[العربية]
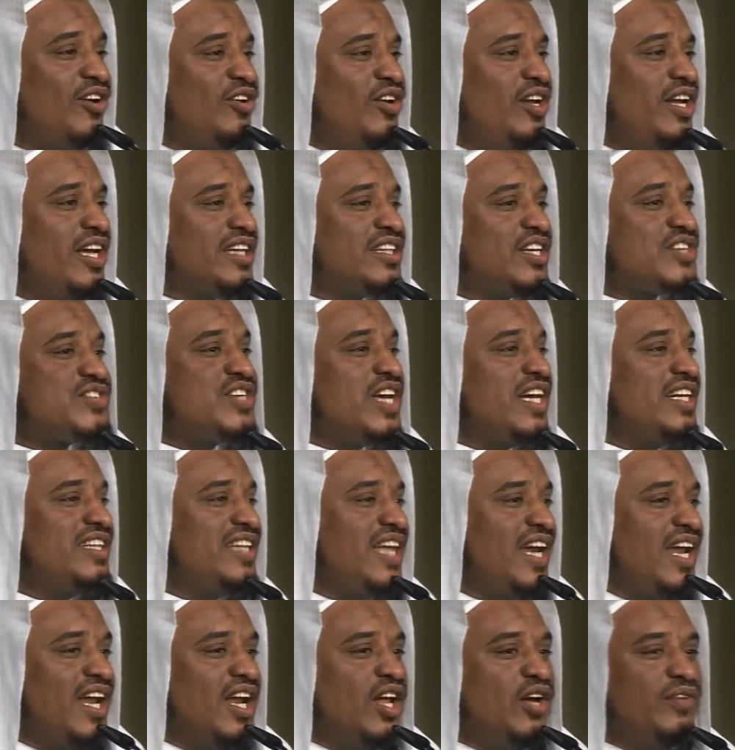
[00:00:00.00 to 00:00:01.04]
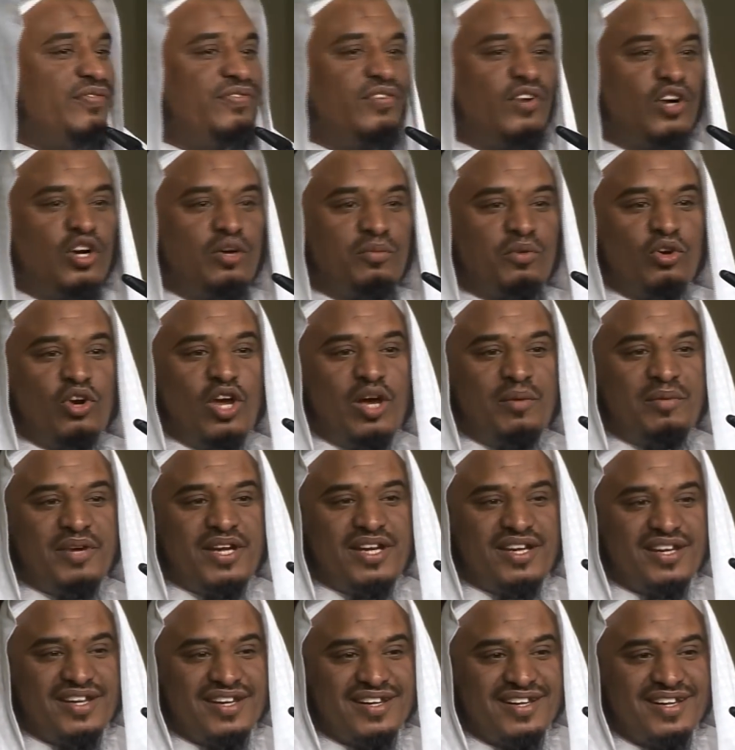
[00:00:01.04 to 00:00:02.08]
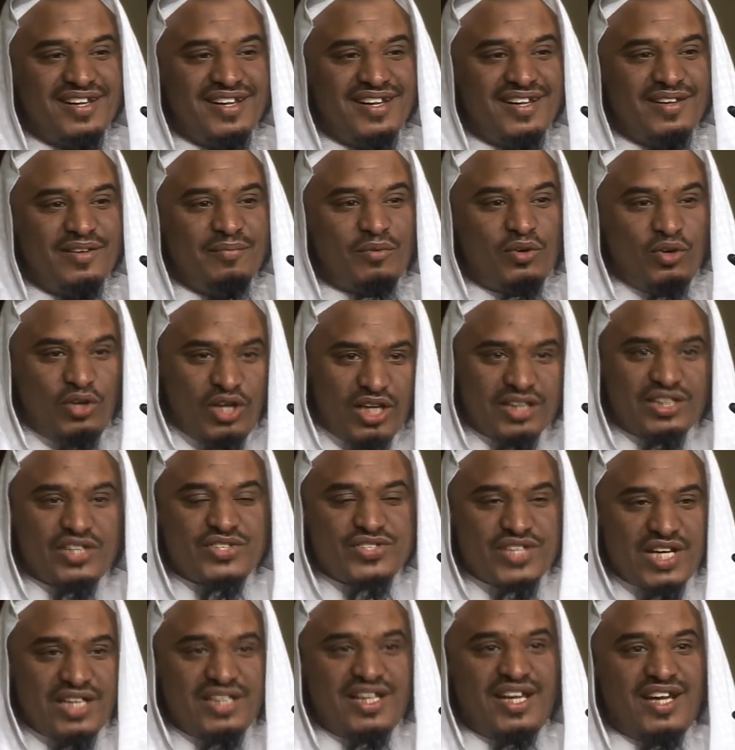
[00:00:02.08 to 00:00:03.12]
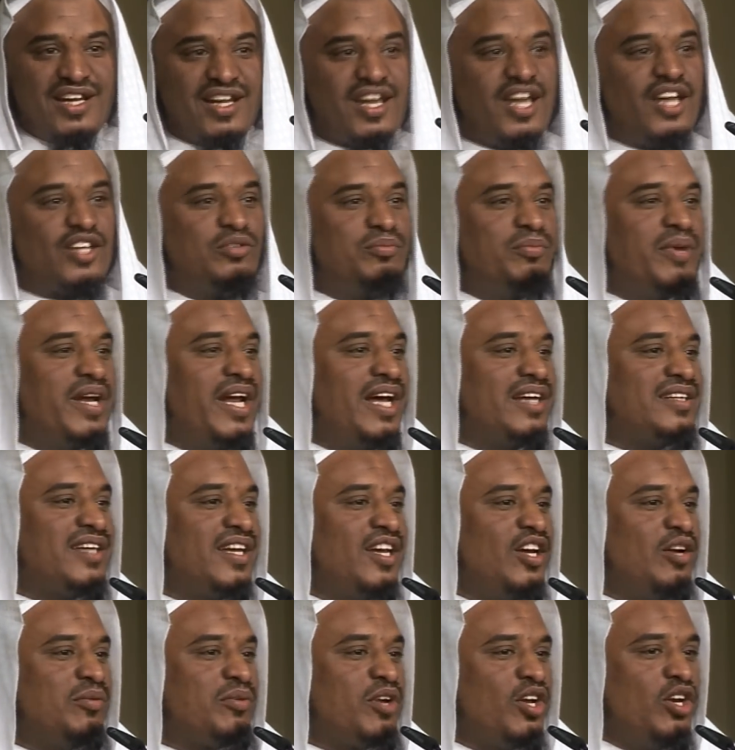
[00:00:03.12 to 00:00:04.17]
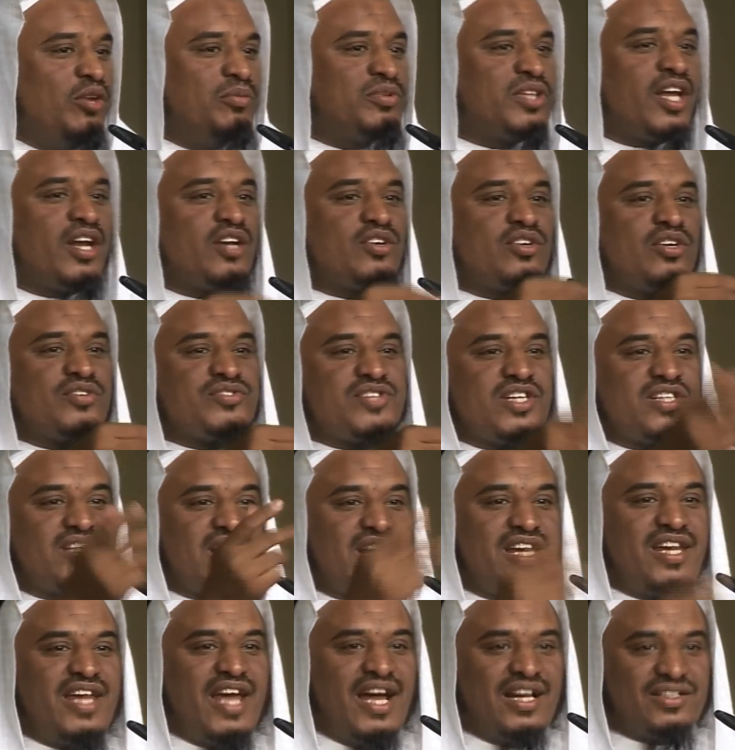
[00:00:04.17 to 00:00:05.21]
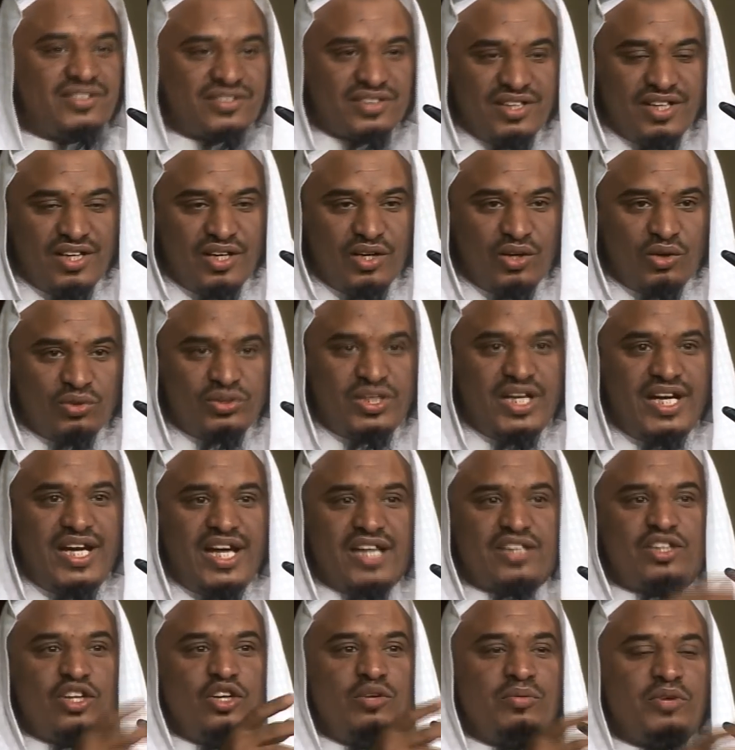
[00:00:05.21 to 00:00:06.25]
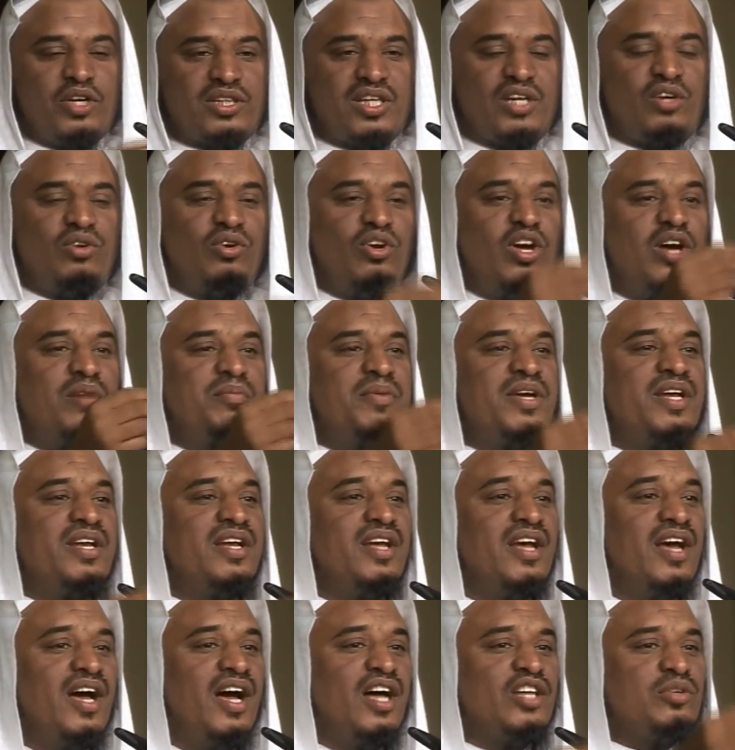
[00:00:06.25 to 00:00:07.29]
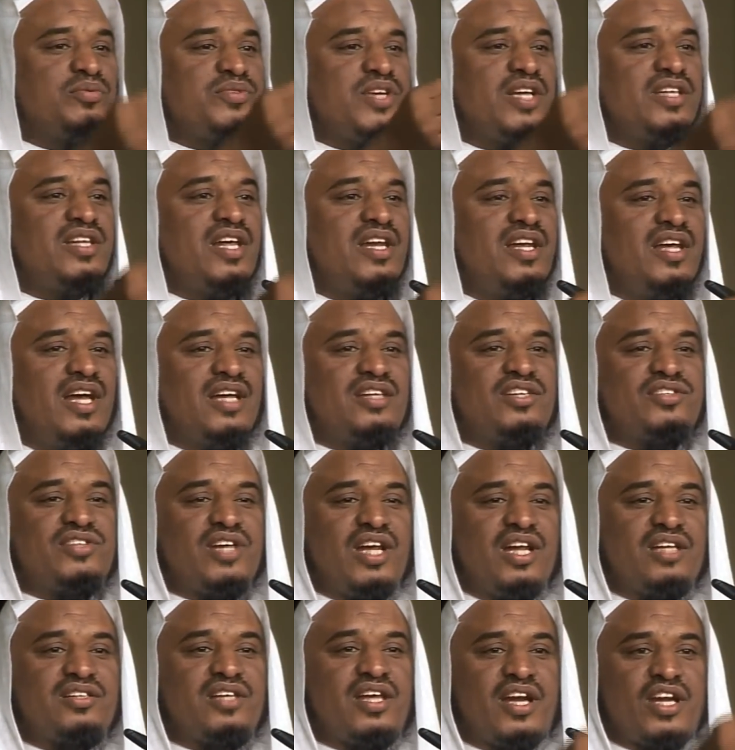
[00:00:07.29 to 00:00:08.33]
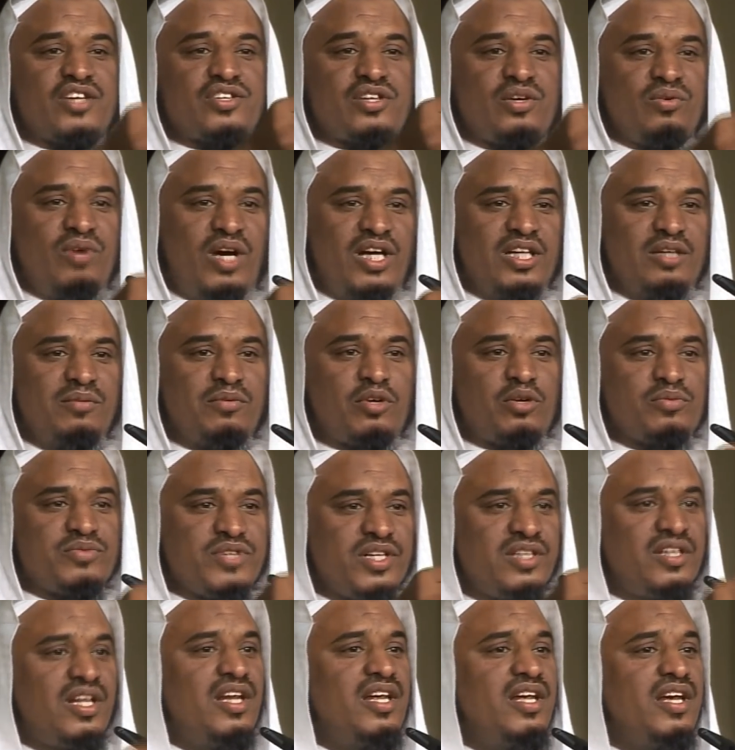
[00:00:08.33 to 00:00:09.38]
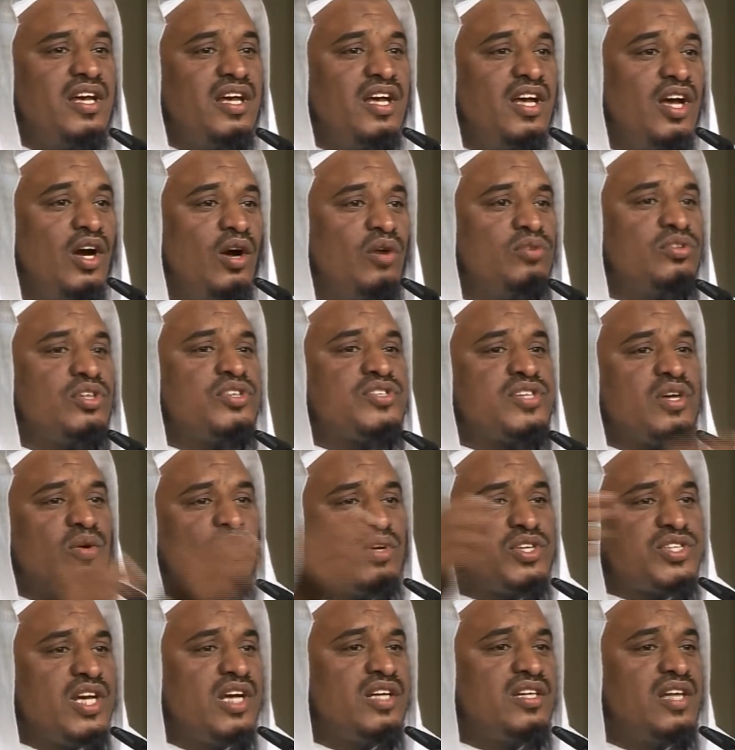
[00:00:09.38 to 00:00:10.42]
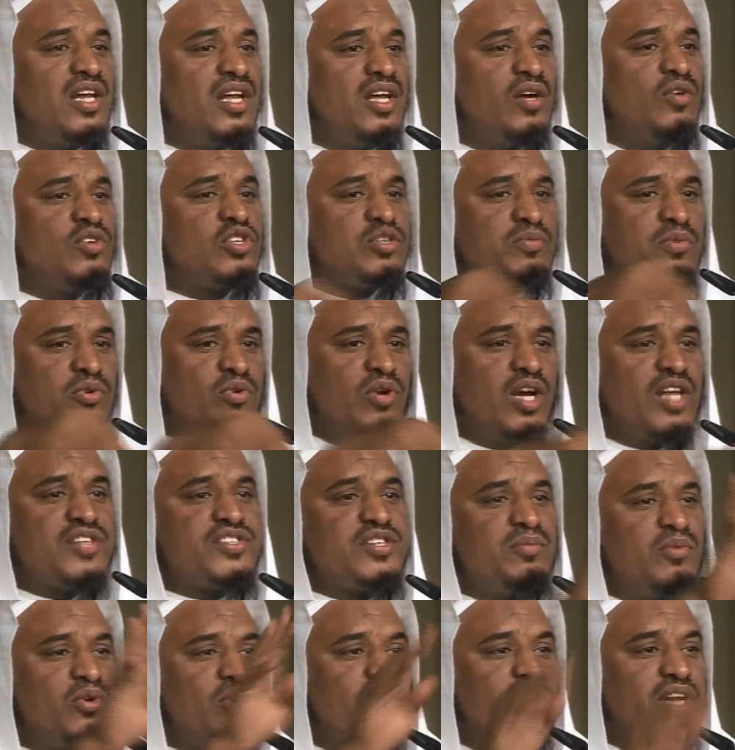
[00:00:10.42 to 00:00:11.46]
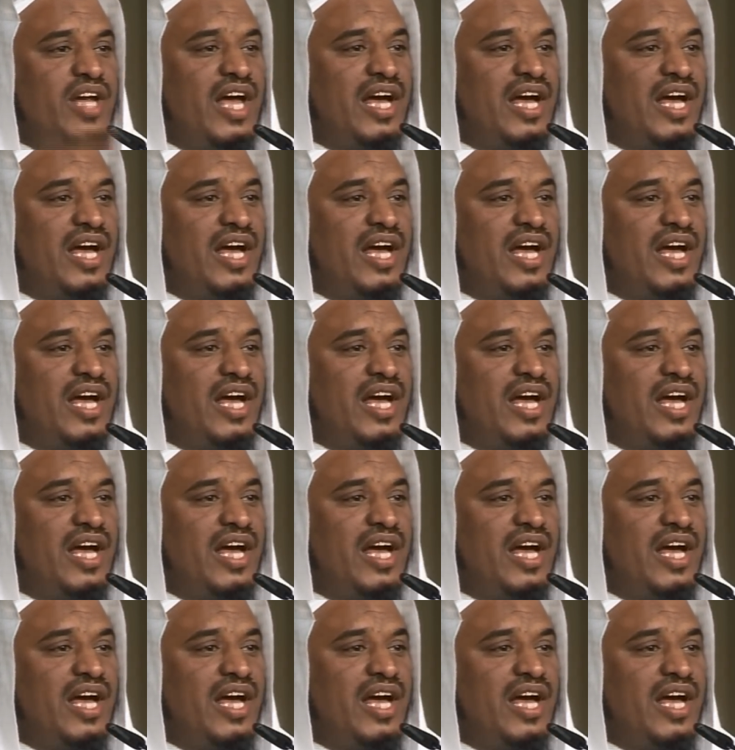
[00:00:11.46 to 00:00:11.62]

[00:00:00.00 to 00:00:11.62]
كليه الصيدله الله يوفقهم قول امين كليه الصيدله لقيتهم بنات اليوم كلهم يتخرجون صيدليات ودعيت لهم قلت اقول امين انتم صيدليات ان شاء الله تخرج كل واحد منكم صيدليه وتتزوج صيدلي وتجيبون ولد تسمونه